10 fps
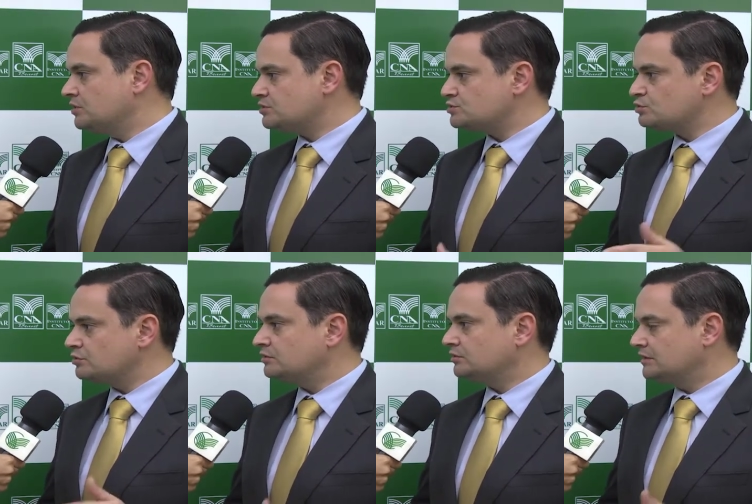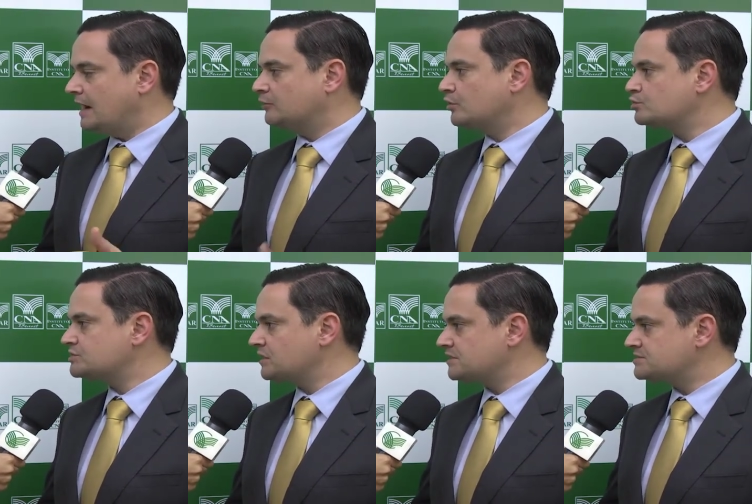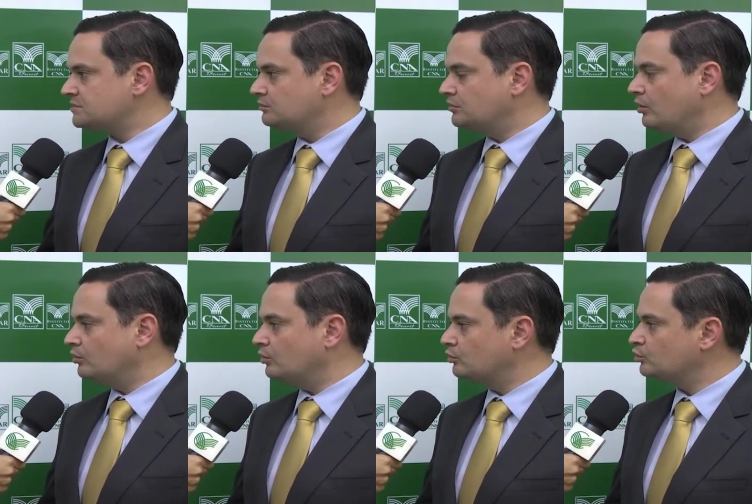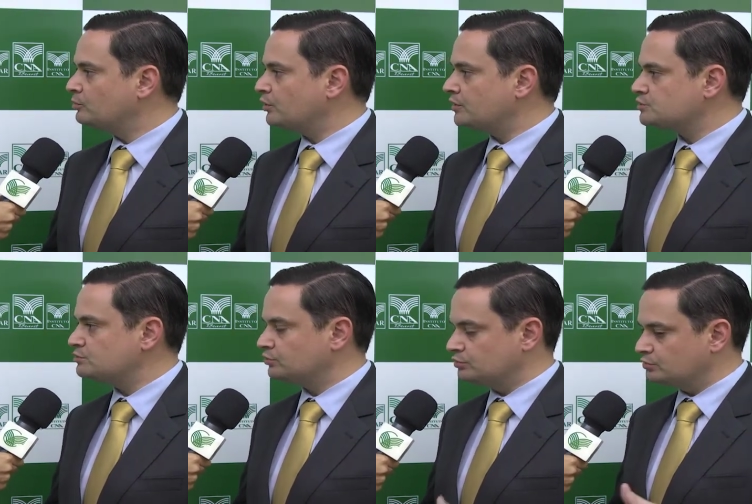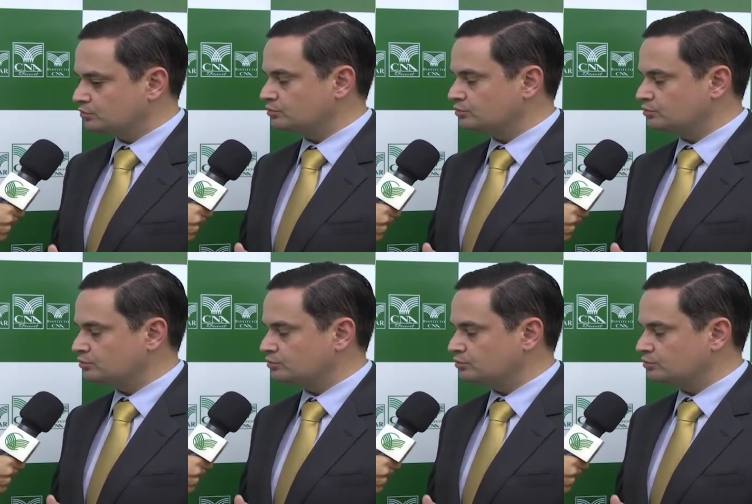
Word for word: Isso dado a oscilação ao longo do próximo do,